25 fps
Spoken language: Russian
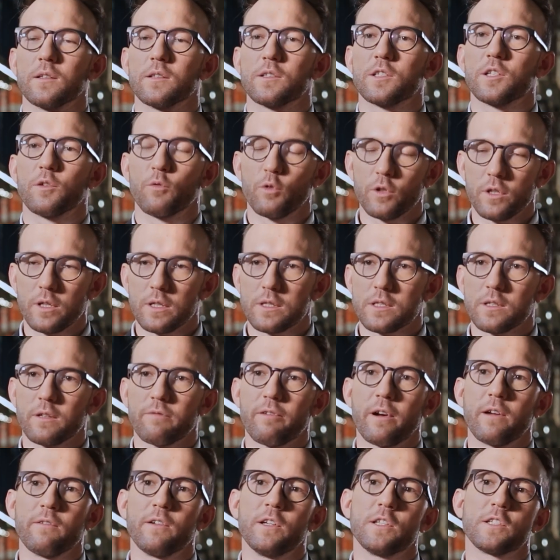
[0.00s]
Сегодня
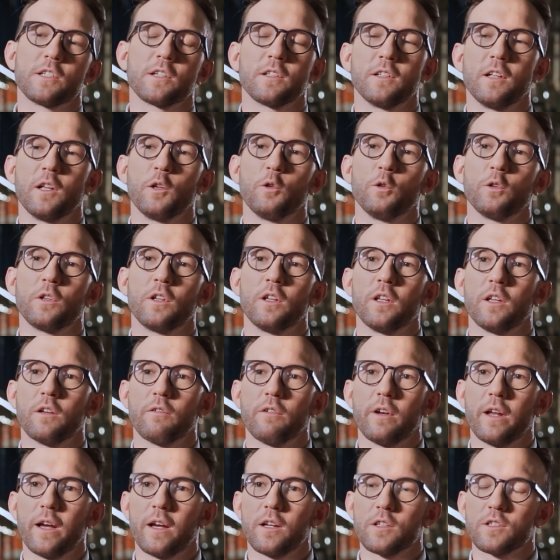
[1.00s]
цифровые технологии
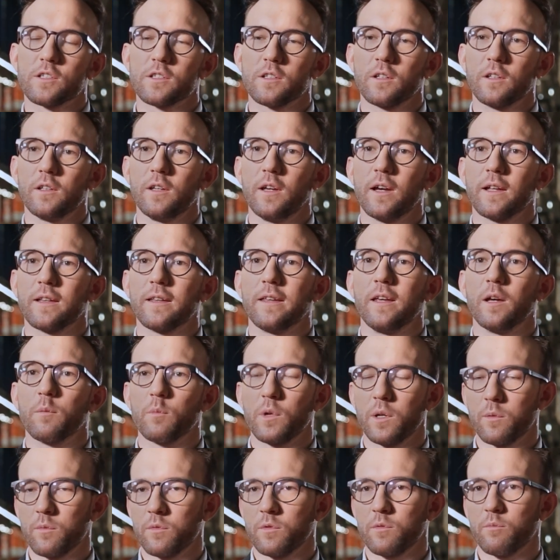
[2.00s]
являются
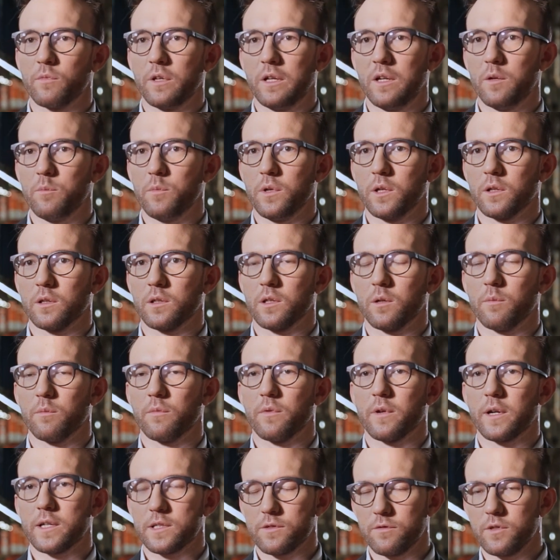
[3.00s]
неотъемлемым
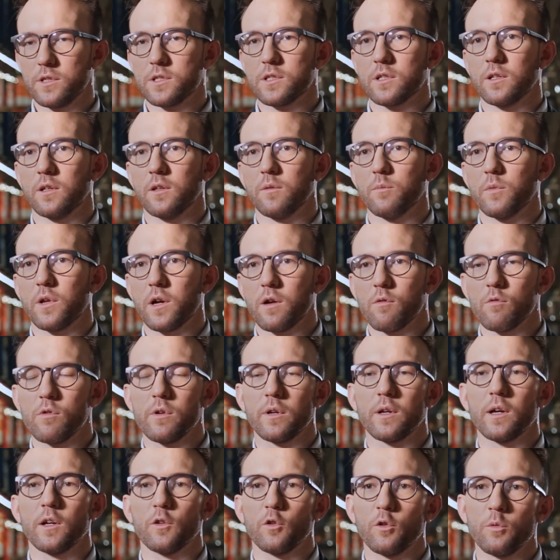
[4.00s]
элементом развития мировой
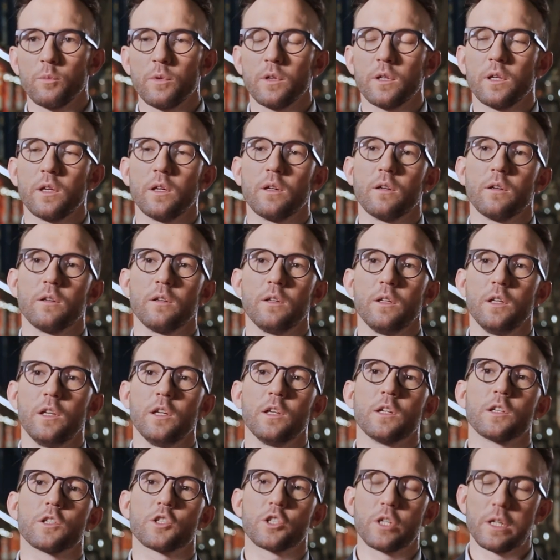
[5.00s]
экономики,
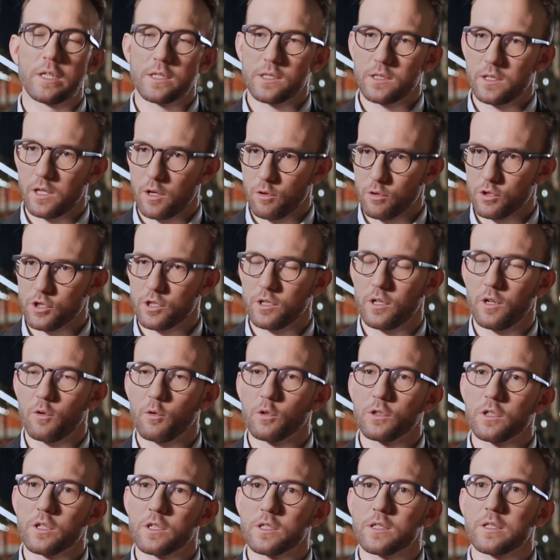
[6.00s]
и железнодорожная
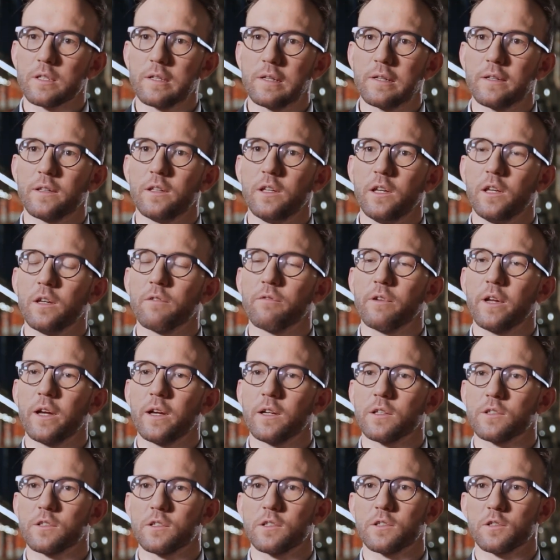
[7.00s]
отрасль не
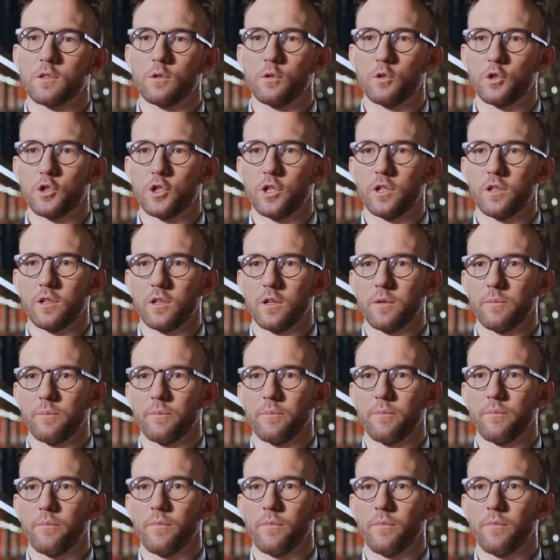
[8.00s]
является исключением.